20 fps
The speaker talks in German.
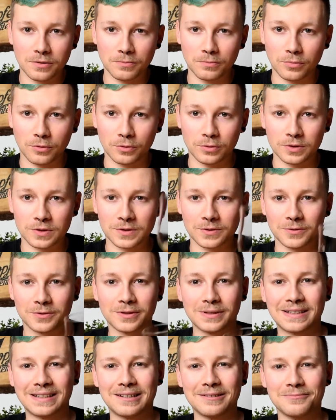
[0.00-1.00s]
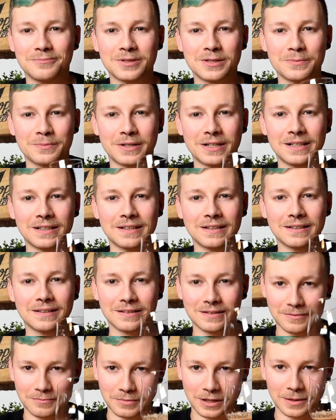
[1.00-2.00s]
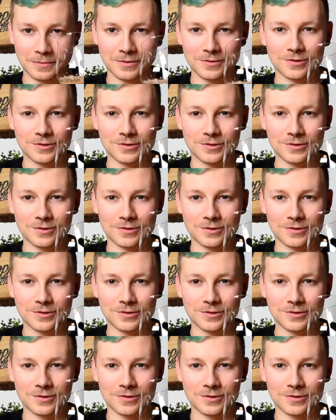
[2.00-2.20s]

Prost und bis bald. Bleibt